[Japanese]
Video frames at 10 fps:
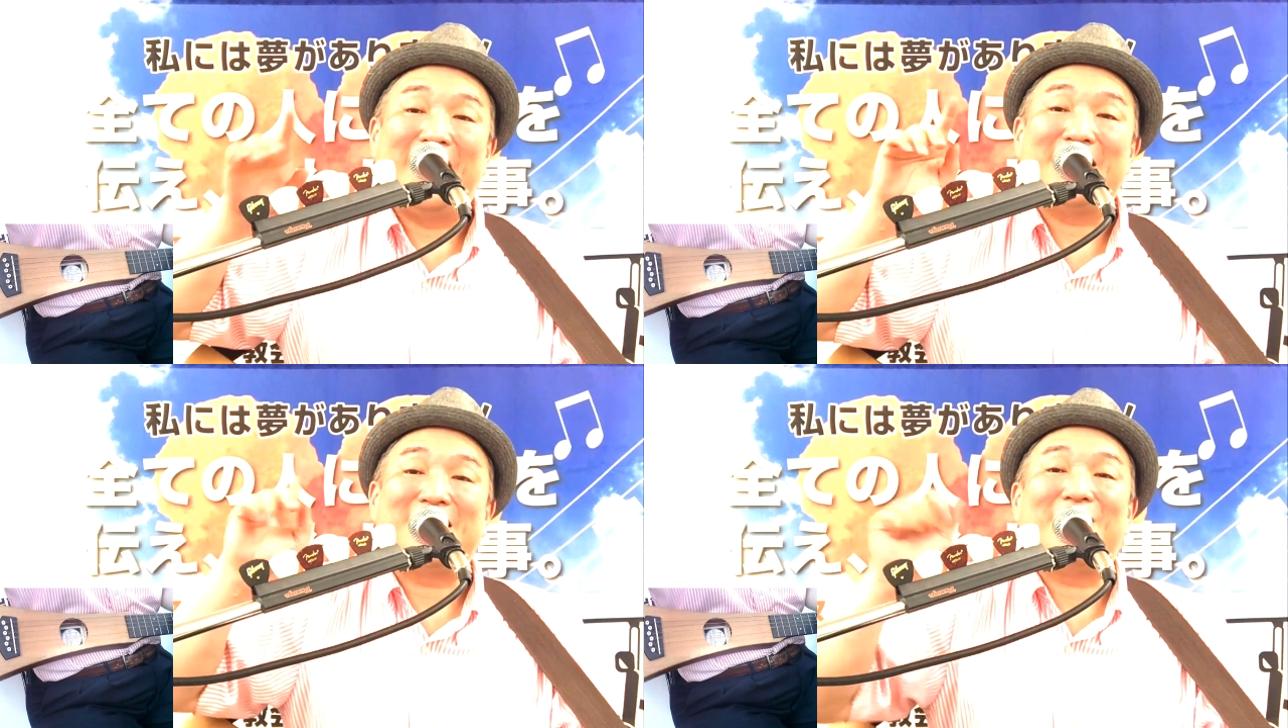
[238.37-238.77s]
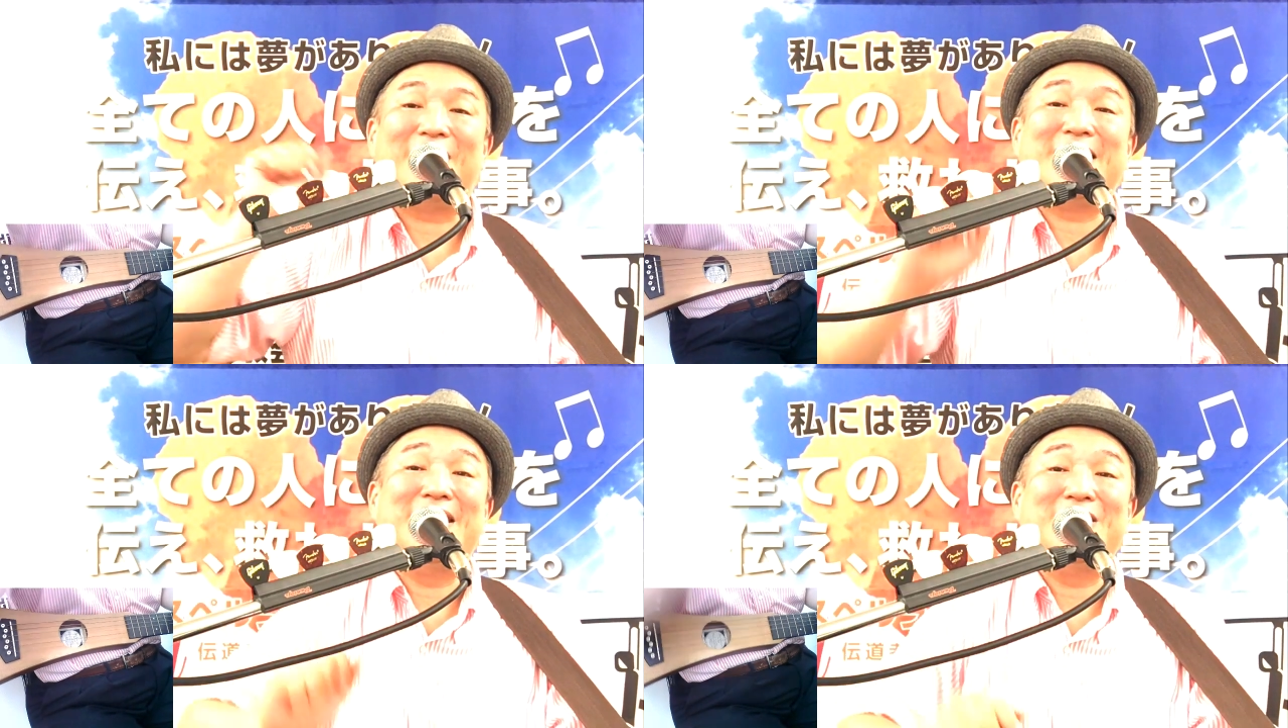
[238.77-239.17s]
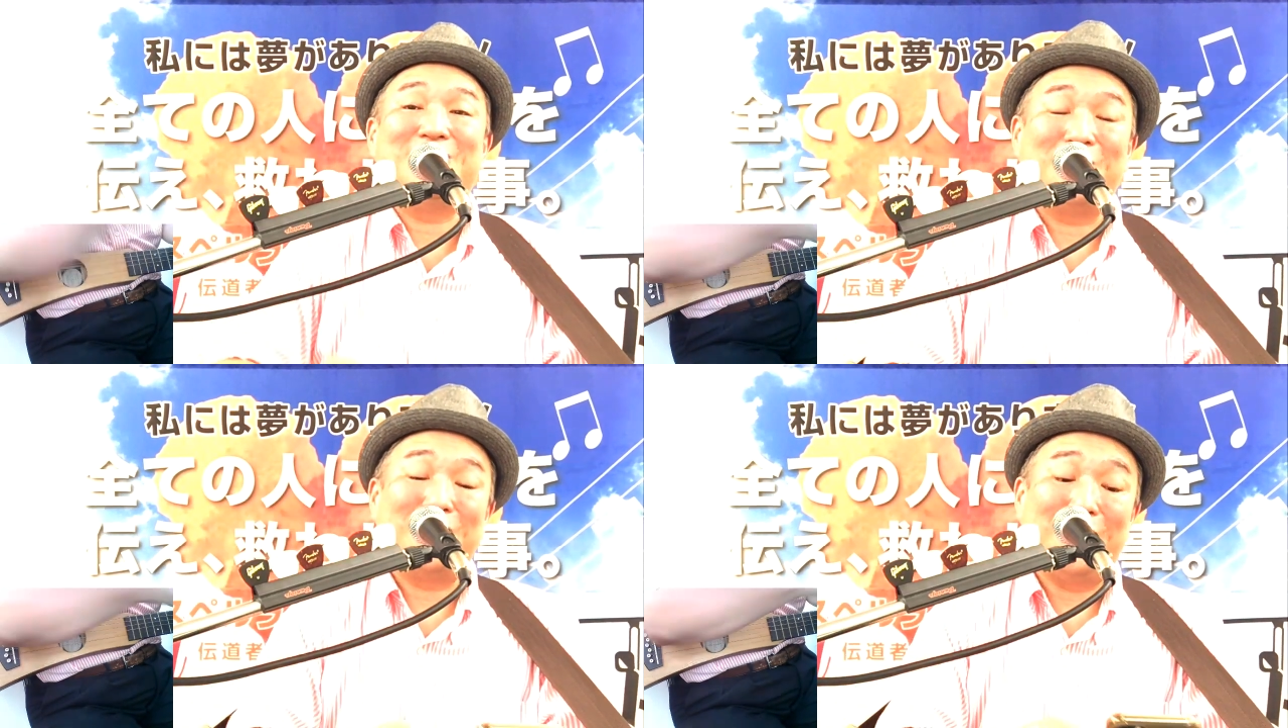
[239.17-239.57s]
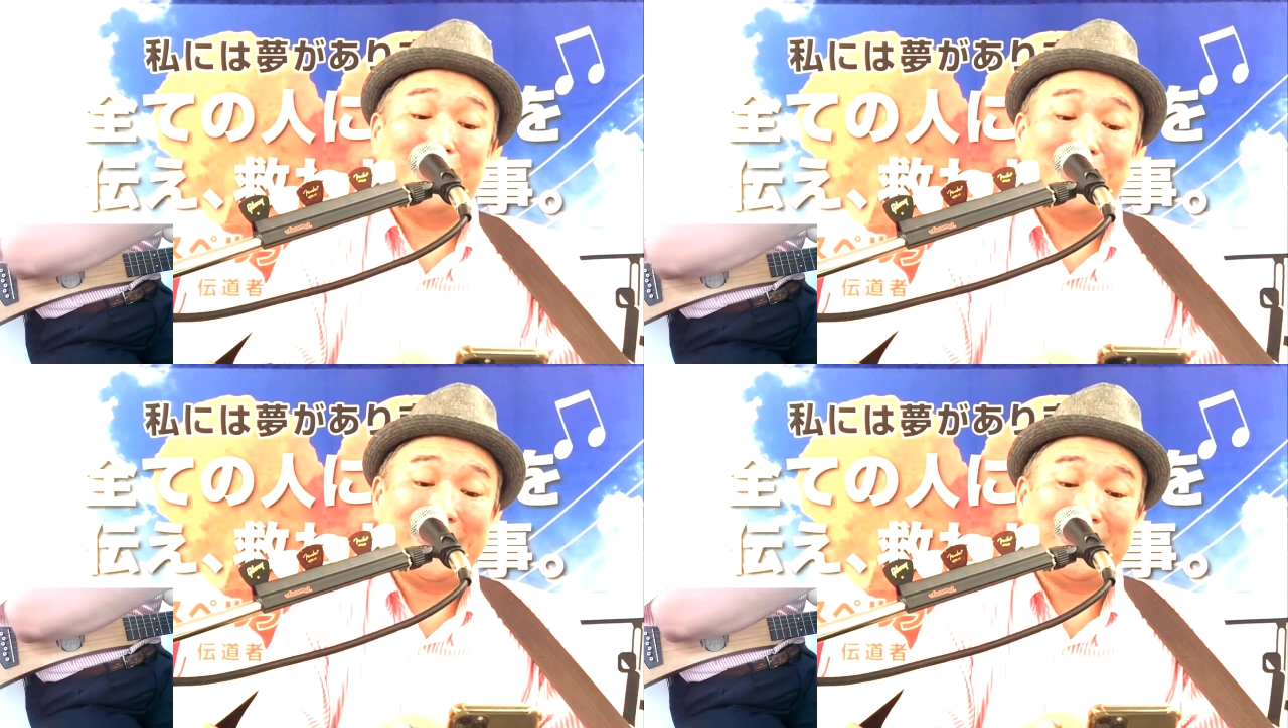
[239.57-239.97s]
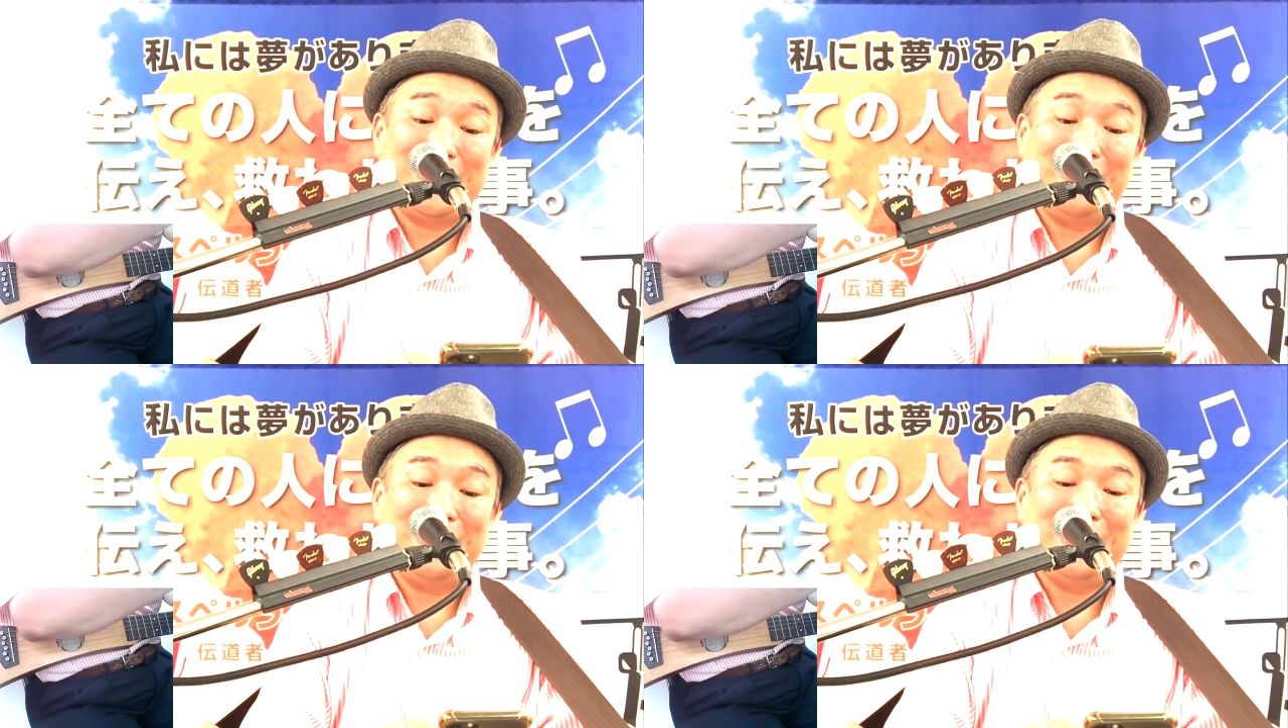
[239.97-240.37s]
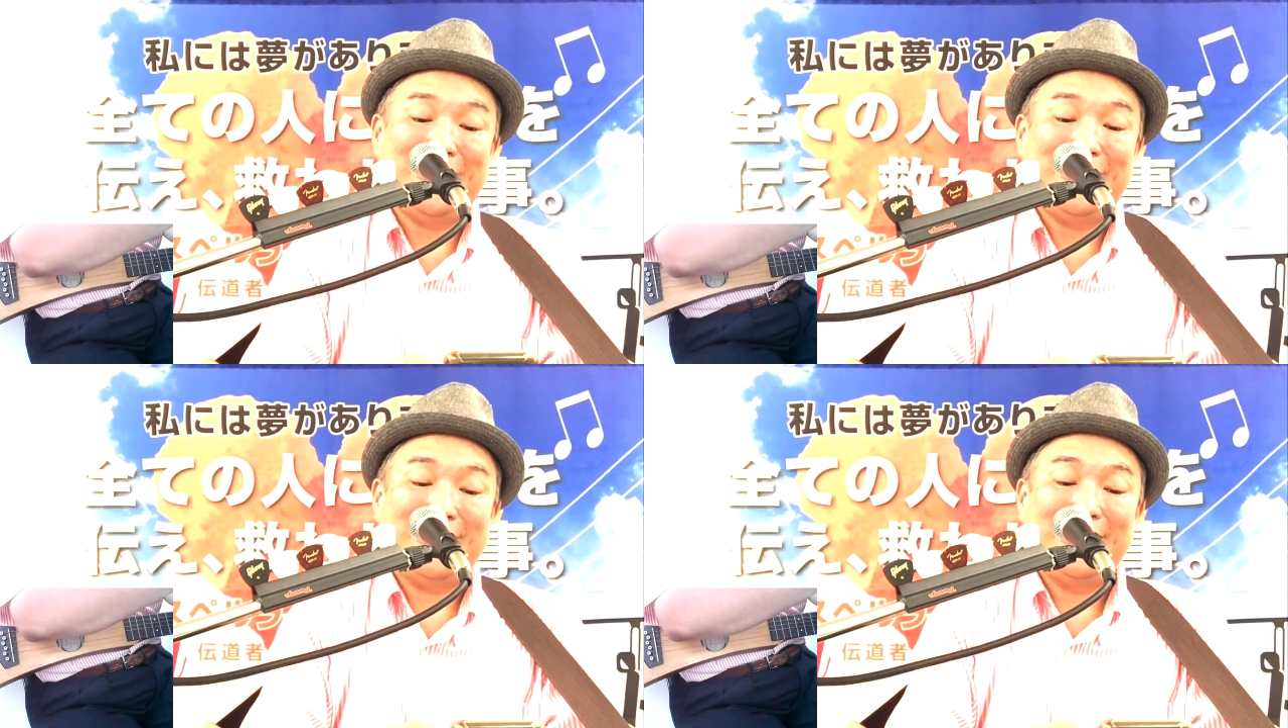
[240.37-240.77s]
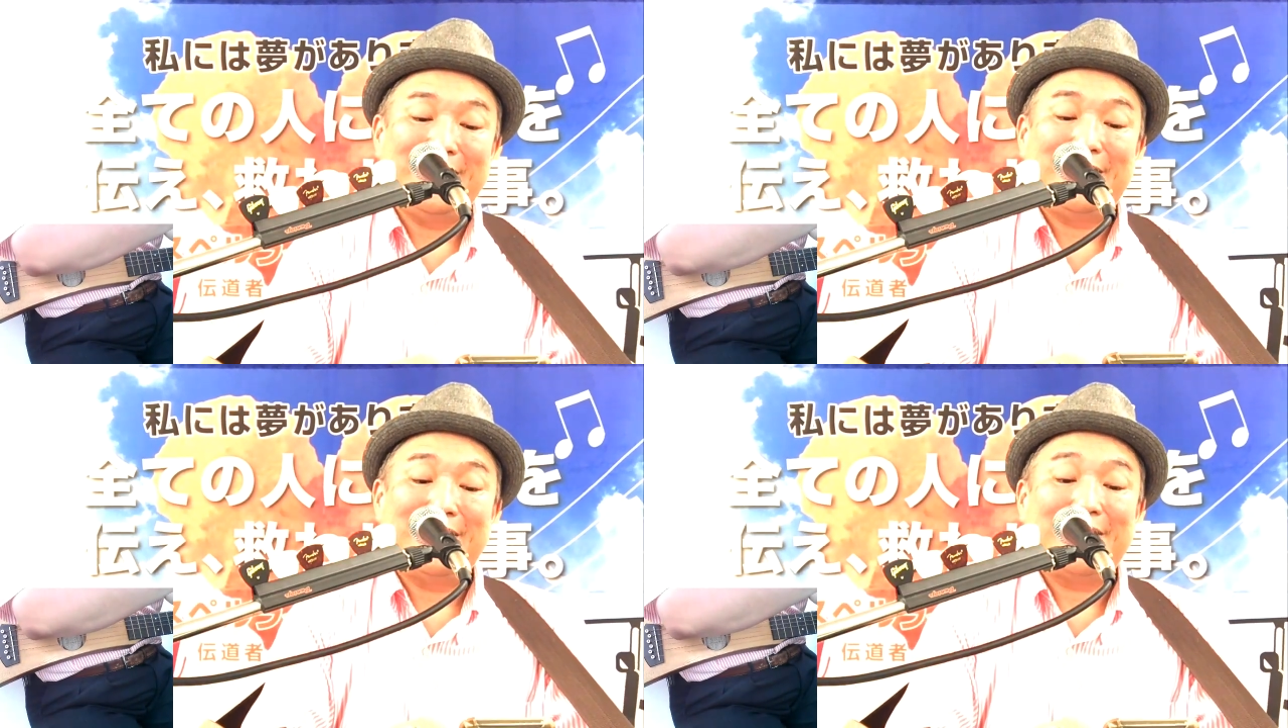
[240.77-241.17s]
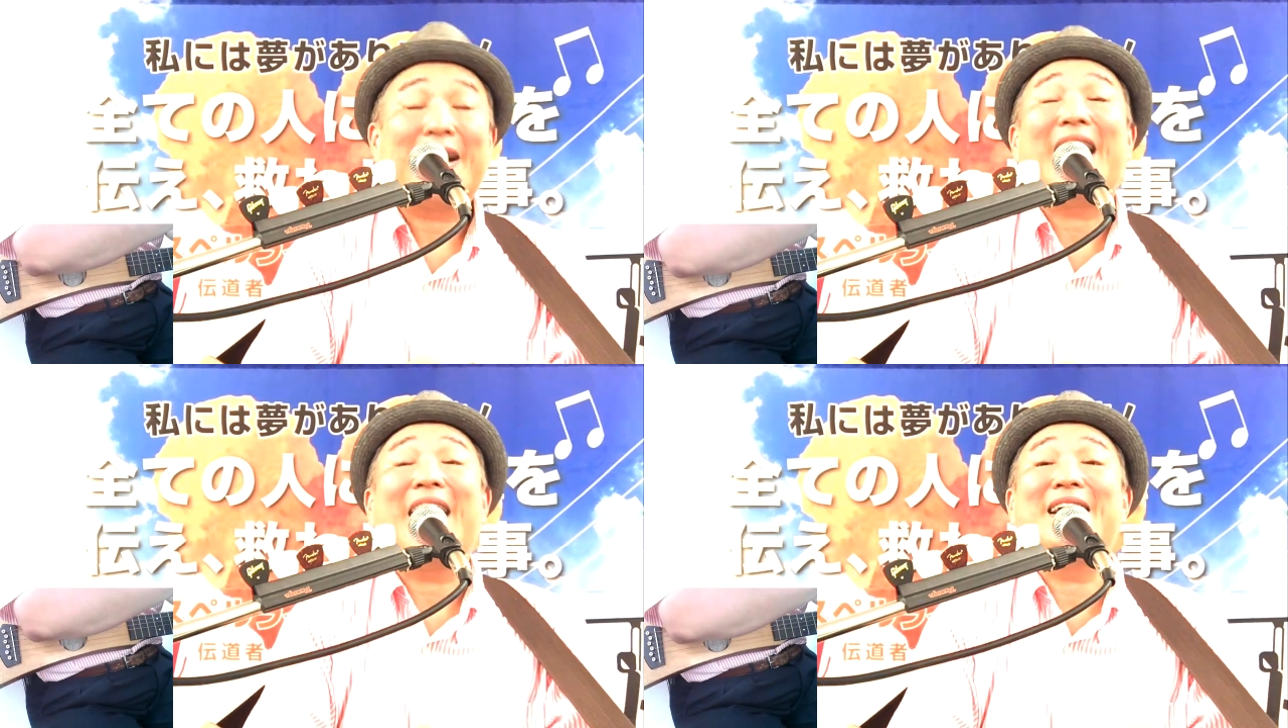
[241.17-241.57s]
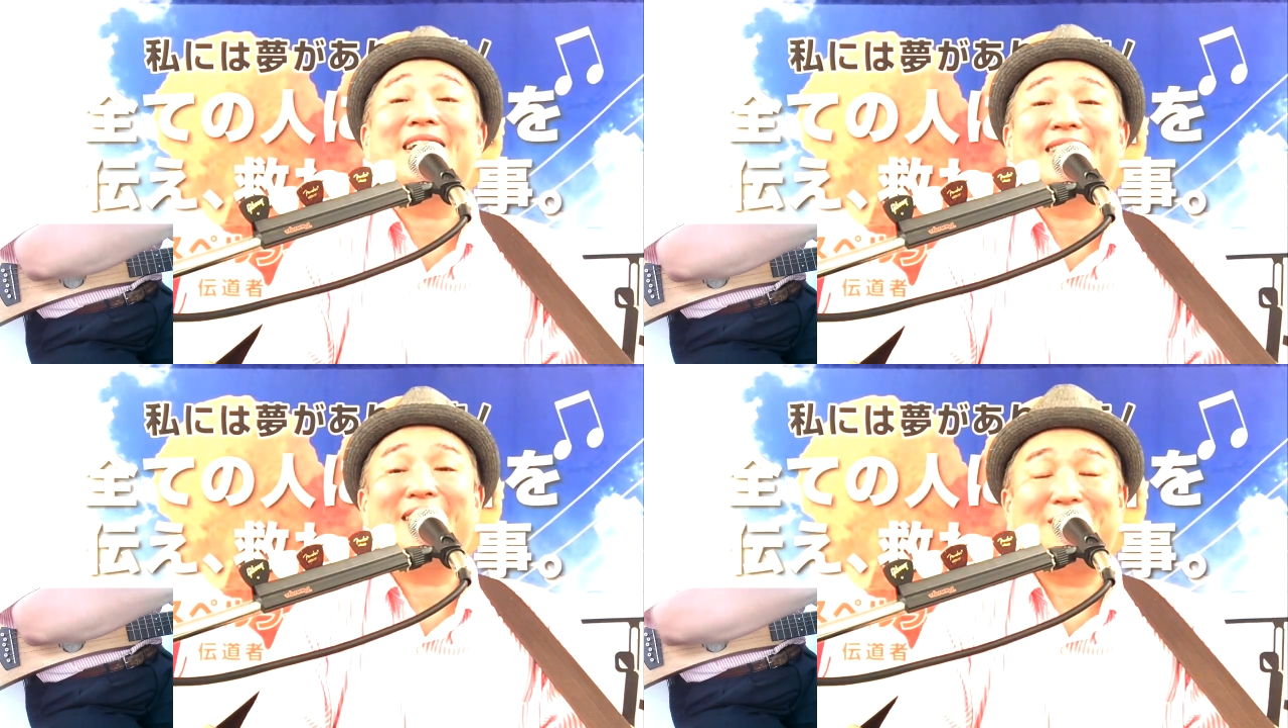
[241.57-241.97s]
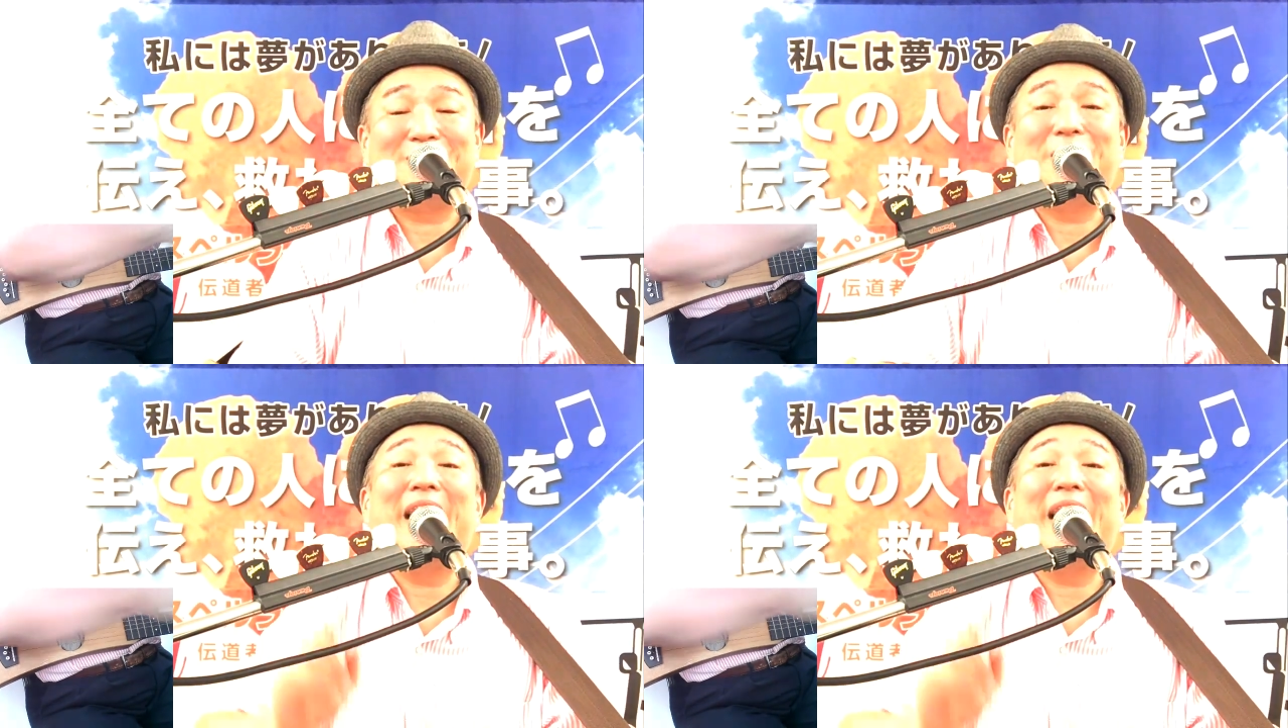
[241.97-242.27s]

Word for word: あなたはキリストと同じように変えられていく